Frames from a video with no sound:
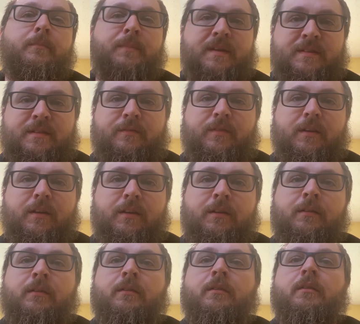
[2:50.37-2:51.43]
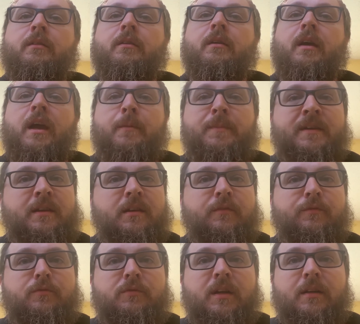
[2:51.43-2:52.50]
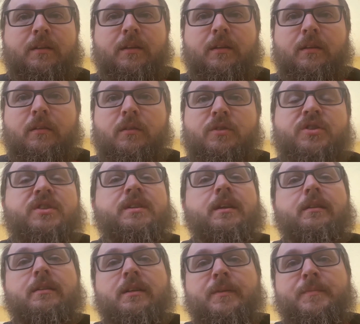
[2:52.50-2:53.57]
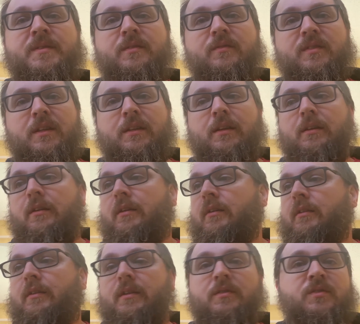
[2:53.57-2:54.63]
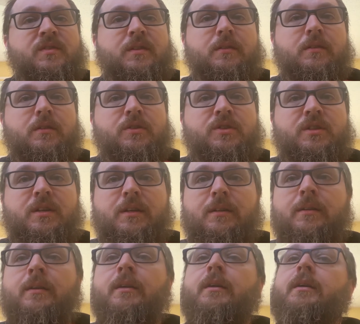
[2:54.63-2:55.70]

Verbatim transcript: persévérez impliquez-vous dans des logiciels libres si vous êtes en industrie logicielle.